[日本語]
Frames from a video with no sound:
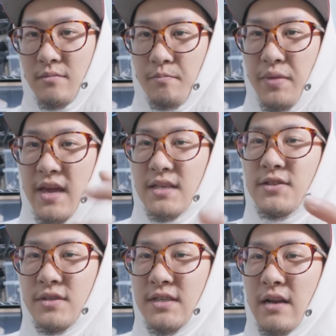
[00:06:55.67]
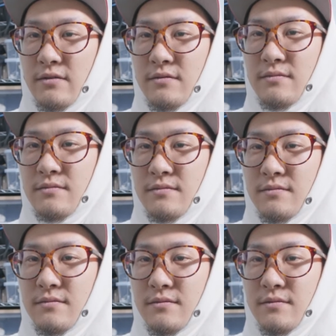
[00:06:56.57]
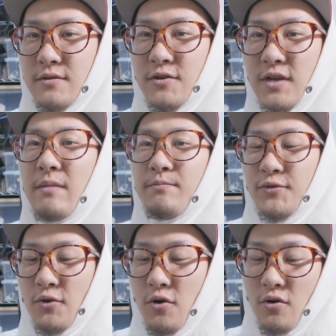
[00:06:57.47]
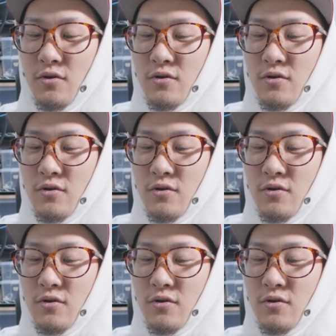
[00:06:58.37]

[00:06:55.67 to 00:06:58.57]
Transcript: ベースになるクランプを